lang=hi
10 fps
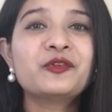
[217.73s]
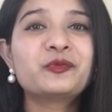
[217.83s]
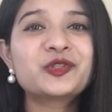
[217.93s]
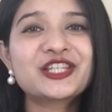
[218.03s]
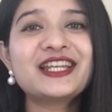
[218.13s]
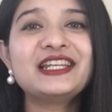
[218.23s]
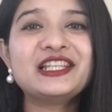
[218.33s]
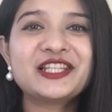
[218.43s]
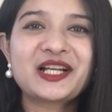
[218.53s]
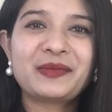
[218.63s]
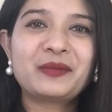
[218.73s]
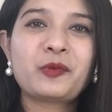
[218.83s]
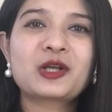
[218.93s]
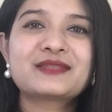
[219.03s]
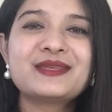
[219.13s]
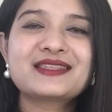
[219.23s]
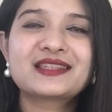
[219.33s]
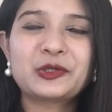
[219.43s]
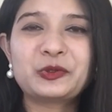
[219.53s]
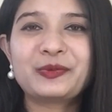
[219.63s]
वो मुझे नीचे कमेंट बॉक्स में
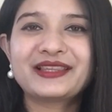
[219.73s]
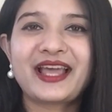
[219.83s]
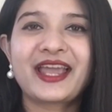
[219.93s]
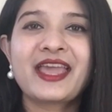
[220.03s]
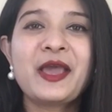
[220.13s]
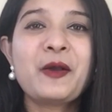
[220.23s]
ज़रूर बताएं